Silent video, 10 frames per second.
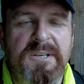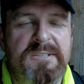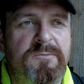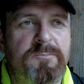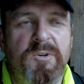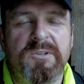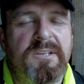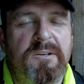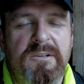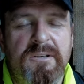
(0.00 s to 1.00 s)
Also möchte
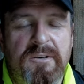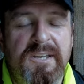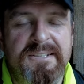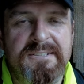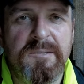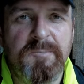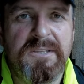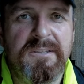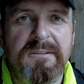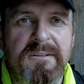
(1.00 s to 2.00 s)
ich euch auch herzlich
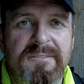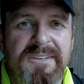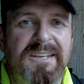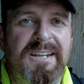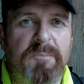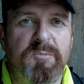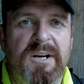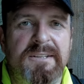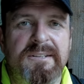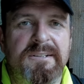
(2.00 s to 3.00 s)
bitten, wer ein Abo
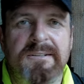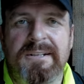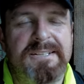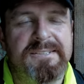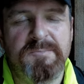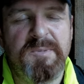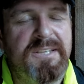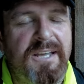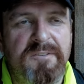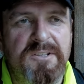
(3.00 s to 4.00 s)
hat, dann lasst es
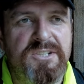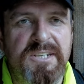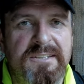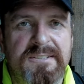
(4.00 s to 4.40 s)
bitte einfach stehen.